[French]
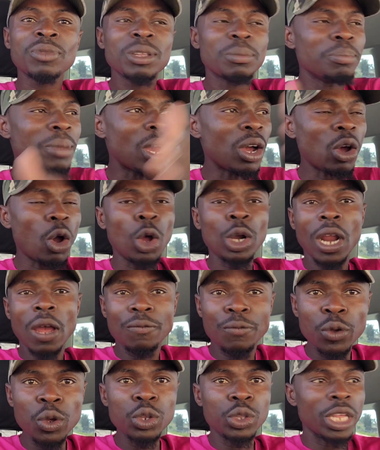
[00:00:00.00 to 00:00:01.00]
mais on a
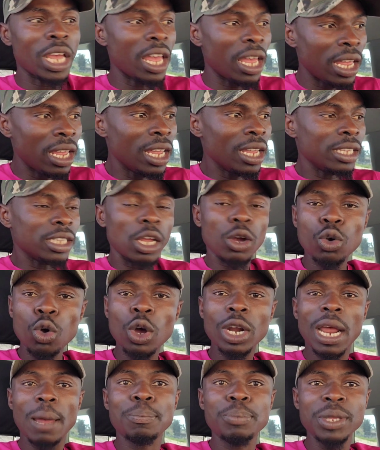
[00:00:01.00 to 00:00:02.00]
vu des,
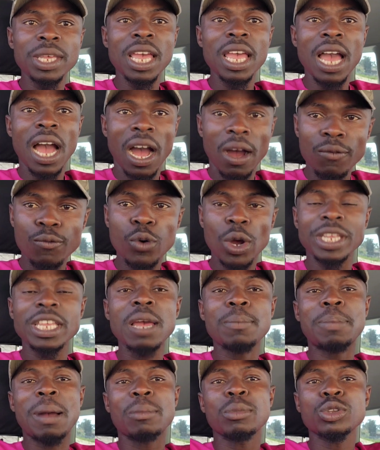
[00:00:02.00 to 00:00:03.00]
corps habillés envoyés
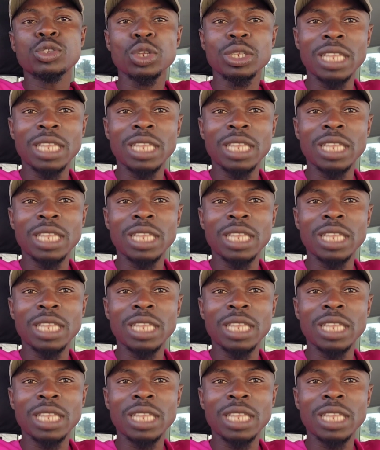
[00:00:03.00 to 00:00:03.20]
par M.